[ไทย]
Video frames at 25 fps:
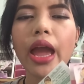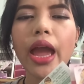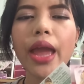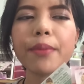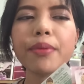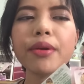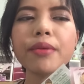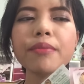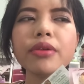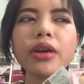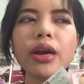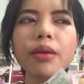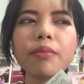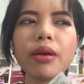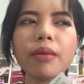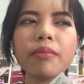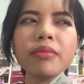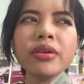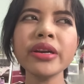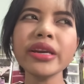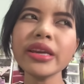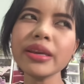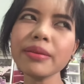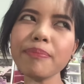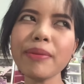ให้เพื่อนๆแบบ
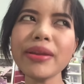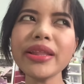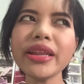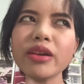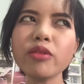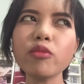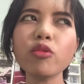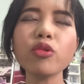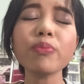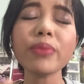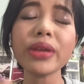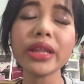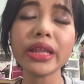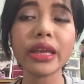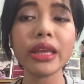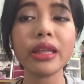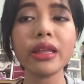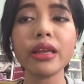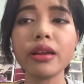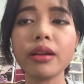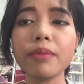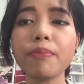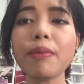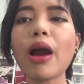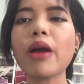เฮ้ยเป็นอย่างงู้นเป็นนี้
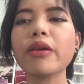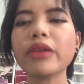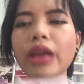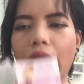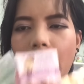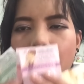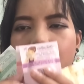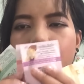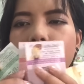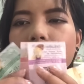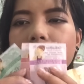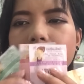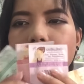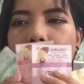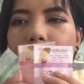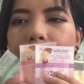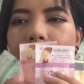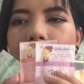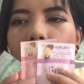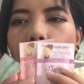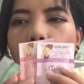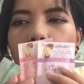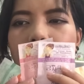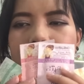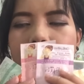จริงหรือเปล่า อยากให้เพื่อนๆได้
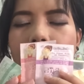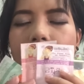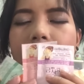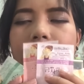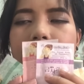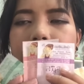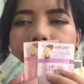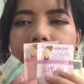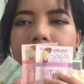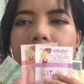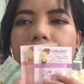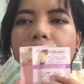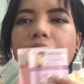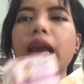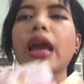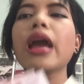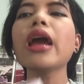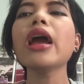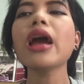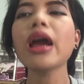ไปลองใช้จริง